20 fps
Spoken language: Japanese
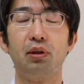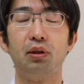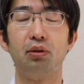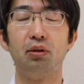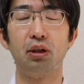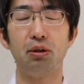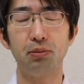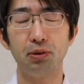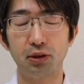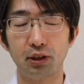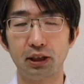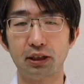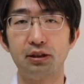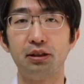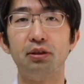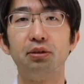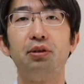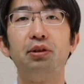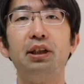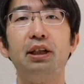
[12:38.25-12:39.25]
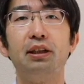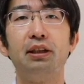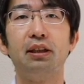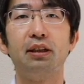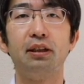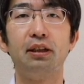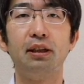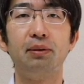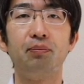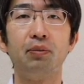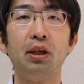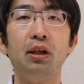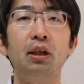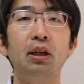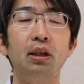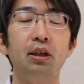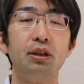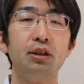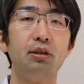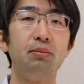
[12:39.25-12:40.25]
これは難しいところなんですね。
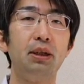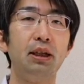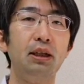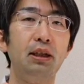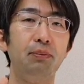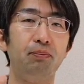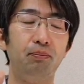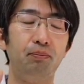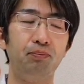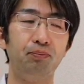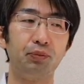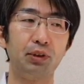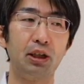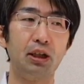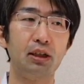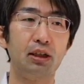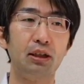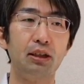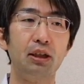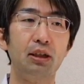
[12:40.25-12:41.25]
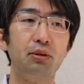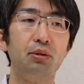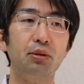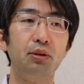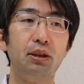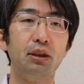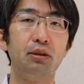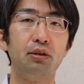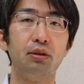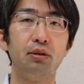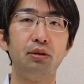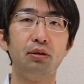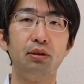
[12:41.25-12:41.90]
つまり眼窩底骨